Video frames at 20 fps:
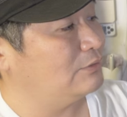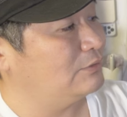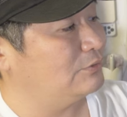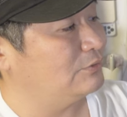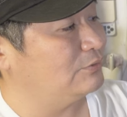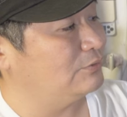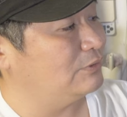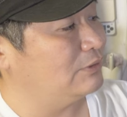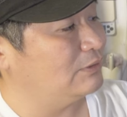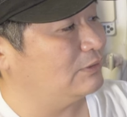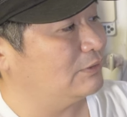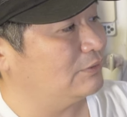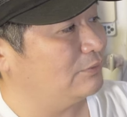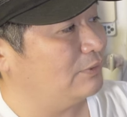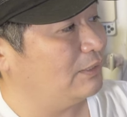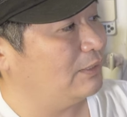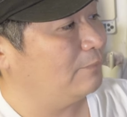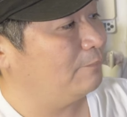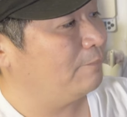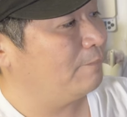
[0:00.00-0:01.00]
するんですけど
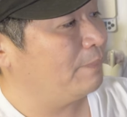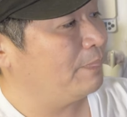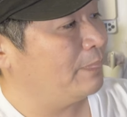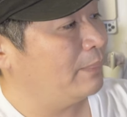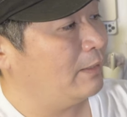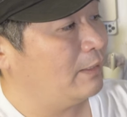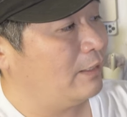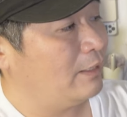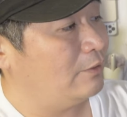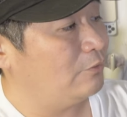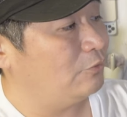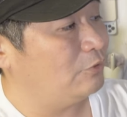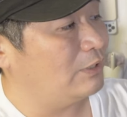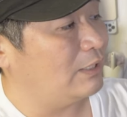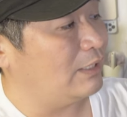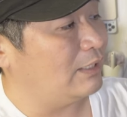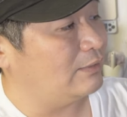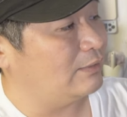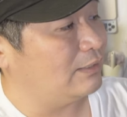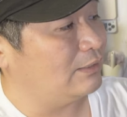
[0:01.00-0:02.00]
ね、えー、こん
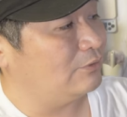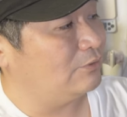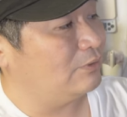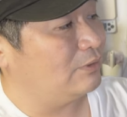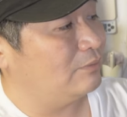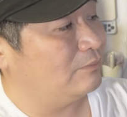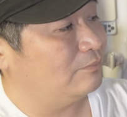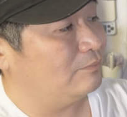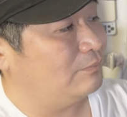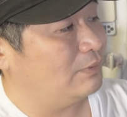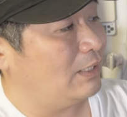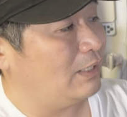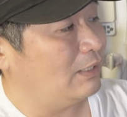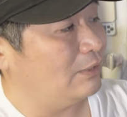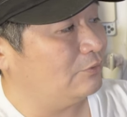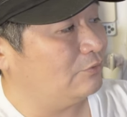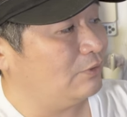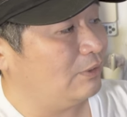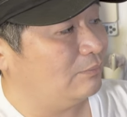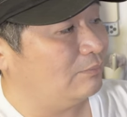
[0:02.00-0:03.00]
なんがあったりとかまあ
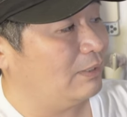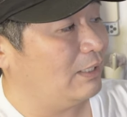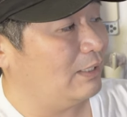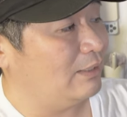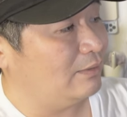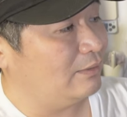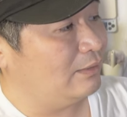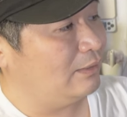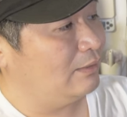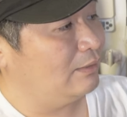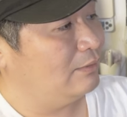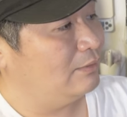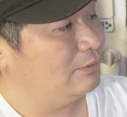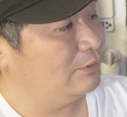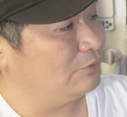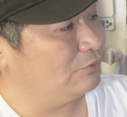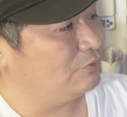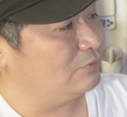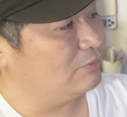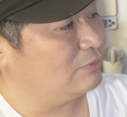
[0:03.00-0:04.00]
あとはまあ
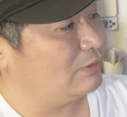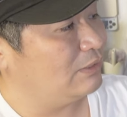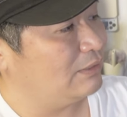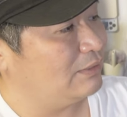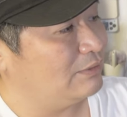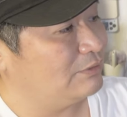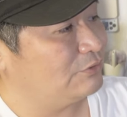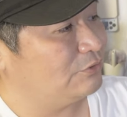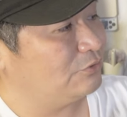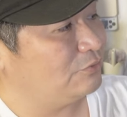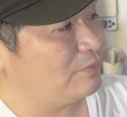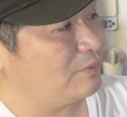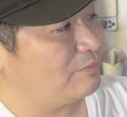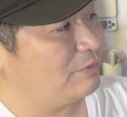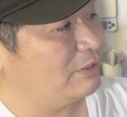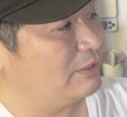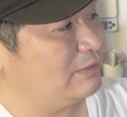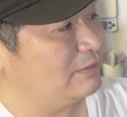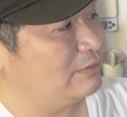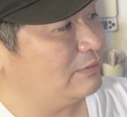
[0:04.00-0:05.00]
読んでそのま
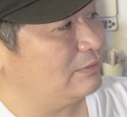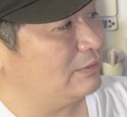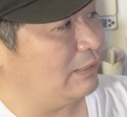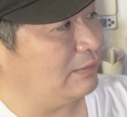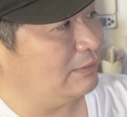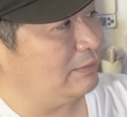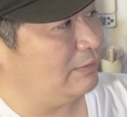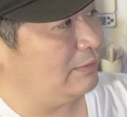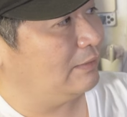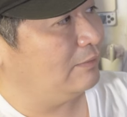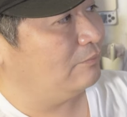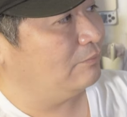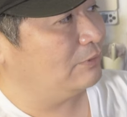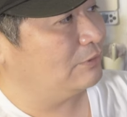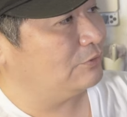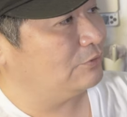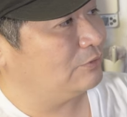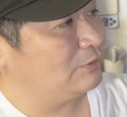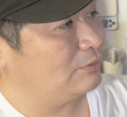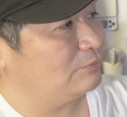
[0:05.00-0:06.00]
まなんでね、ま
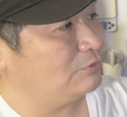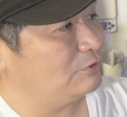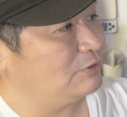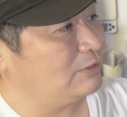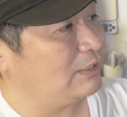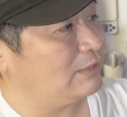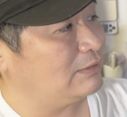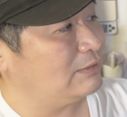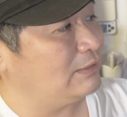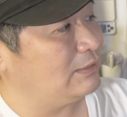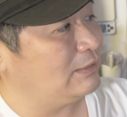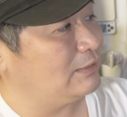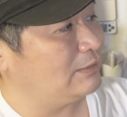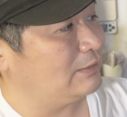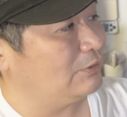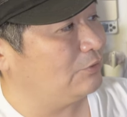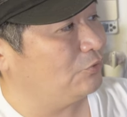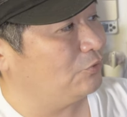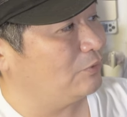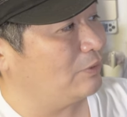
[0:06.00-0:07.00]
あ、そんな難しい
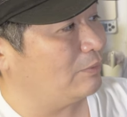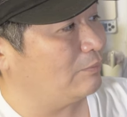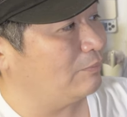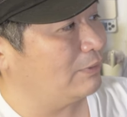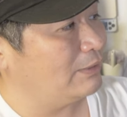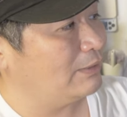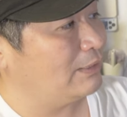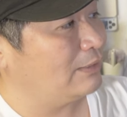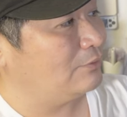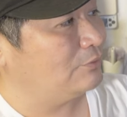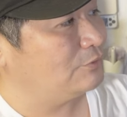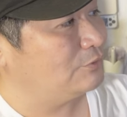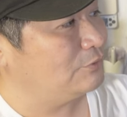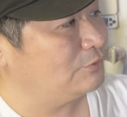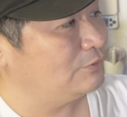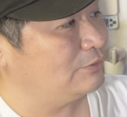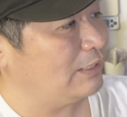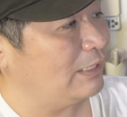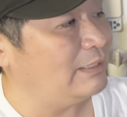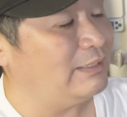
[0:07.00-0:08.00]
機能は全
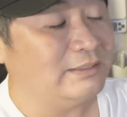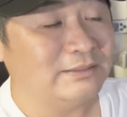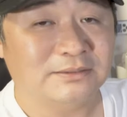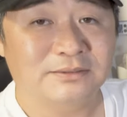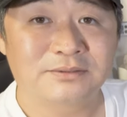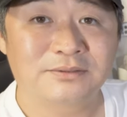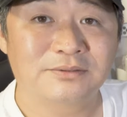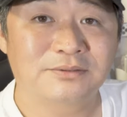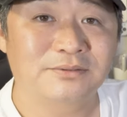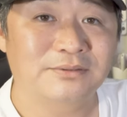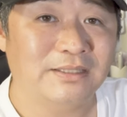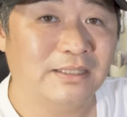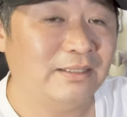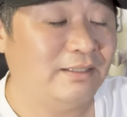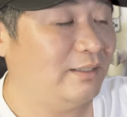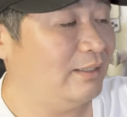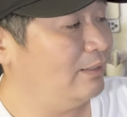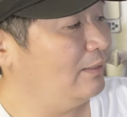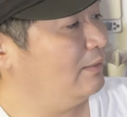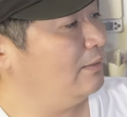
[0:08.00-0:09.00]
くないですね。
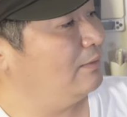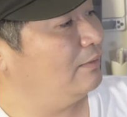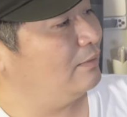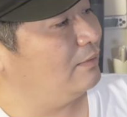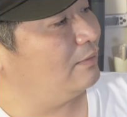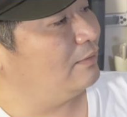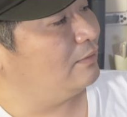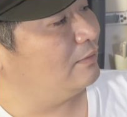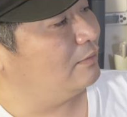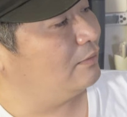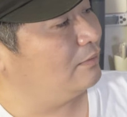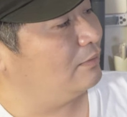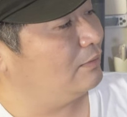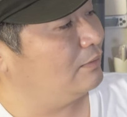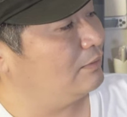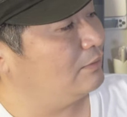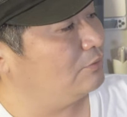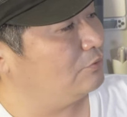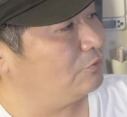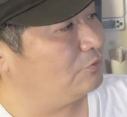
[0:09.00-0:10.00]

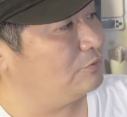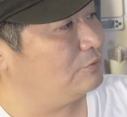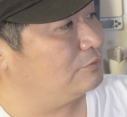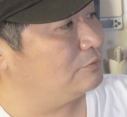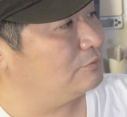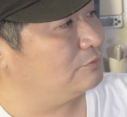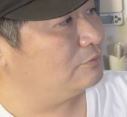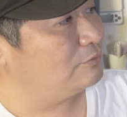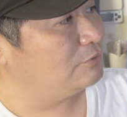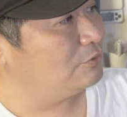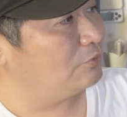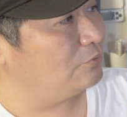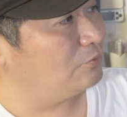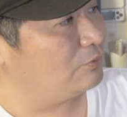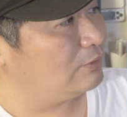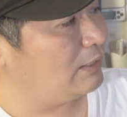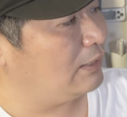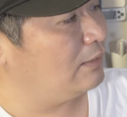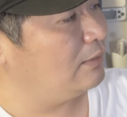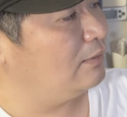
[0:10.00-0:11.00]
えー、というよ
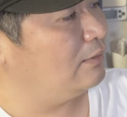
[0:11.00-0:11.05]
うな、